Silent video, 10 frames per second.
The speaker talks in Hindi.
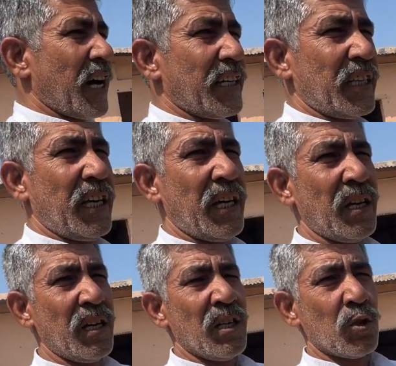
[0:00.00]
आए थे
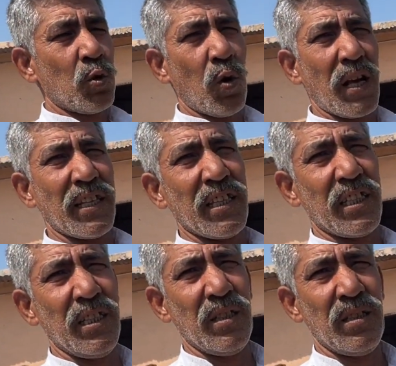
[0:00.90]
सोलह दिन
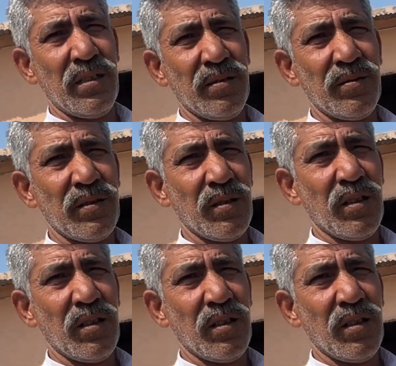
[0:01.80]
की सोलह दिन